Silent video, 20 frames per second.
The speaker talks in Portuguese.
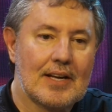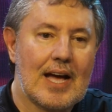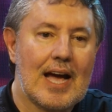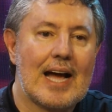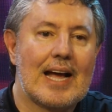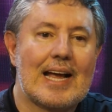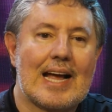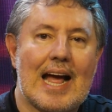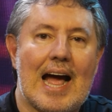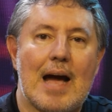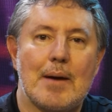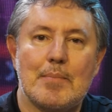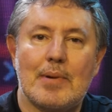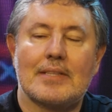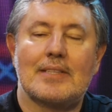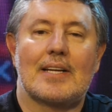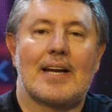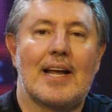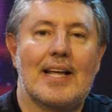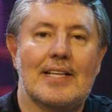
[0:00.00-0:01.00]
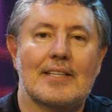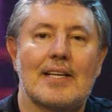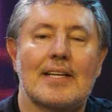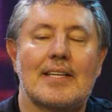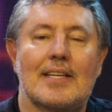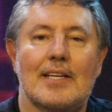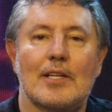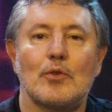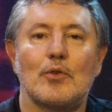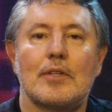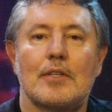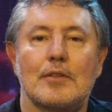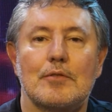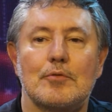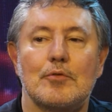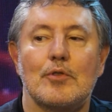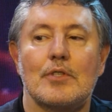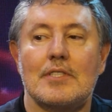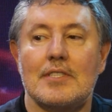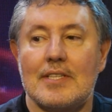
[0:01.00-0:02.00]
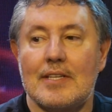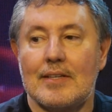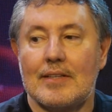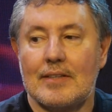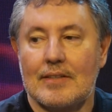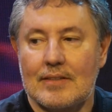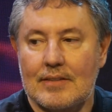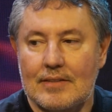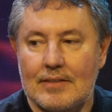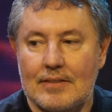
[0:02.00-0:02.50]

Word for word: acaba atraindo aquilo que você